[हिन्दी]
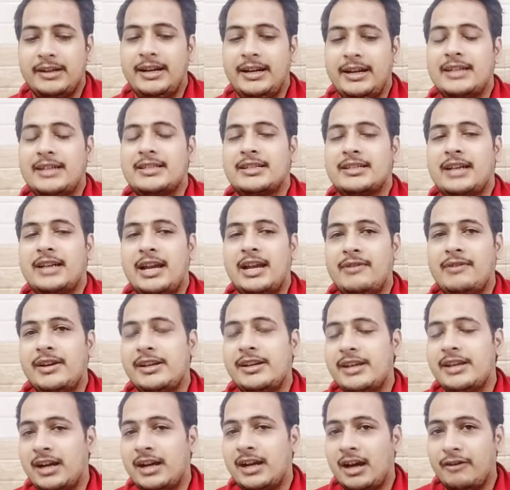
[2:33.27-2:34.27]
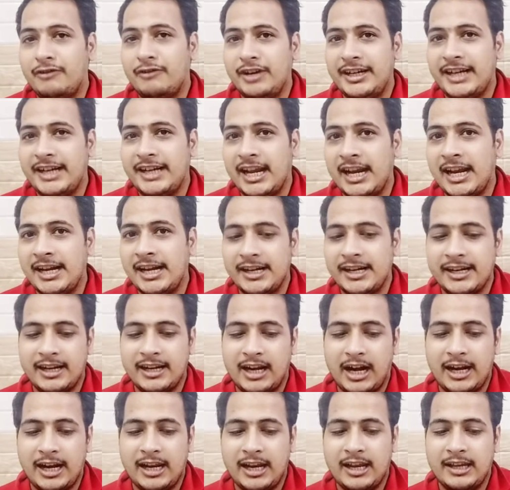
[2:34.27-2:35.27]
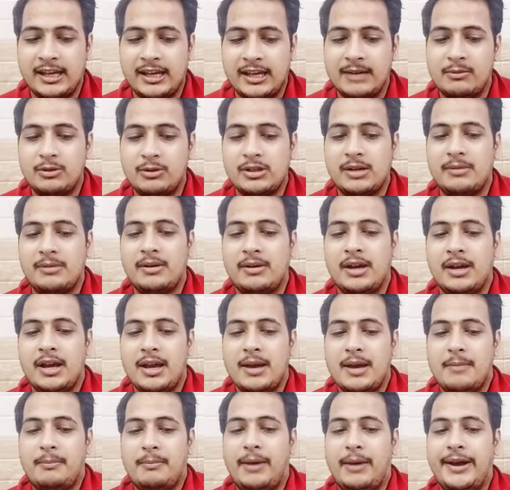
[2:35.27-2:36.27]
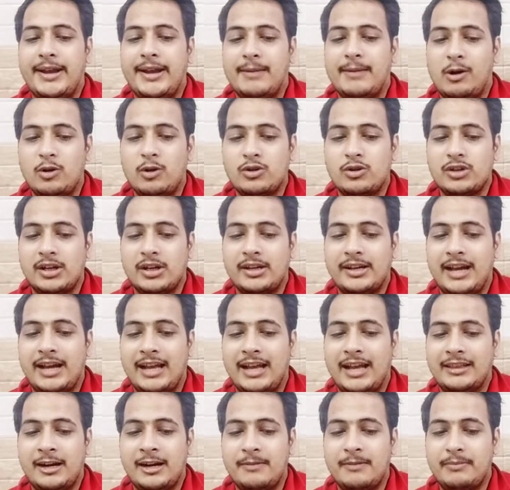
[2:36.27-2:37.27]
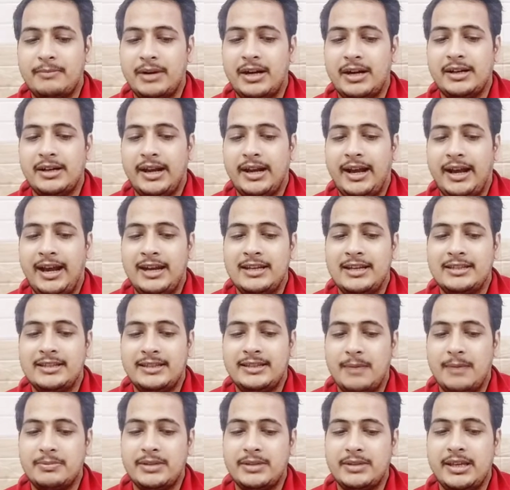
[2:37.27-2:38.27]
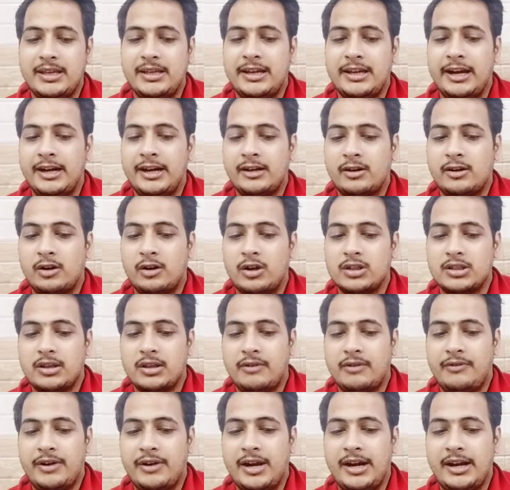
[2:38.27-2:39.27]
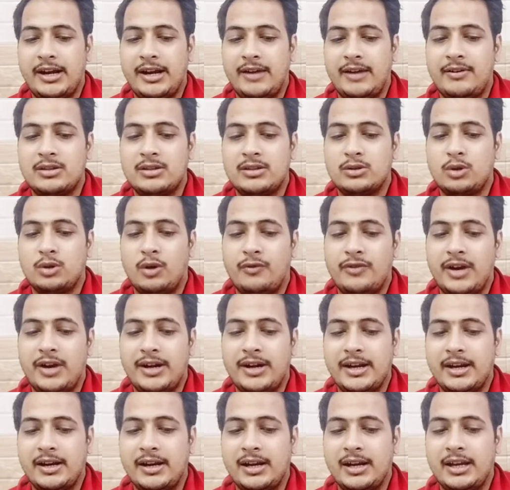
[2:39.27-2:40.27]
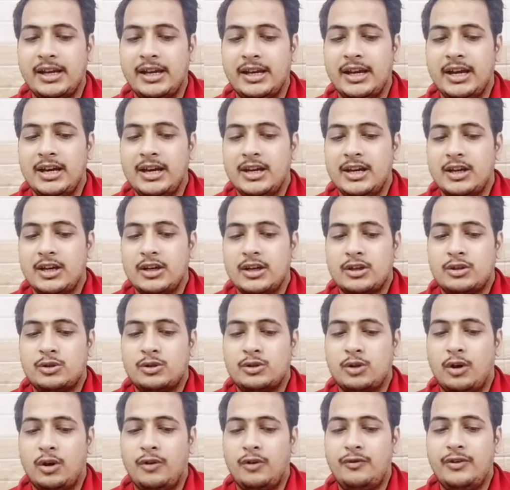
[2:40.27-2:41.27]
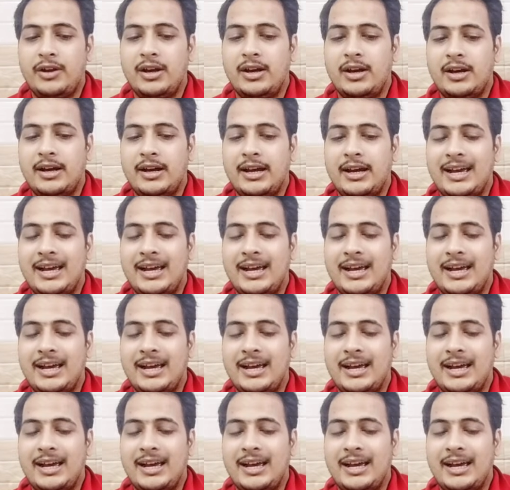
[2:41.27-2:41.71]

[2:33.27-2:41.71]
नेट स्काइवर ये काफ़ी टैलेंटेड खिलाड़ी लगी है मुझे माया बाउचर कैथरीन ब्रंट एलिस कैप्सी केट क्रॉस फ्रिया डेविस सोफिया डंकली सोफिया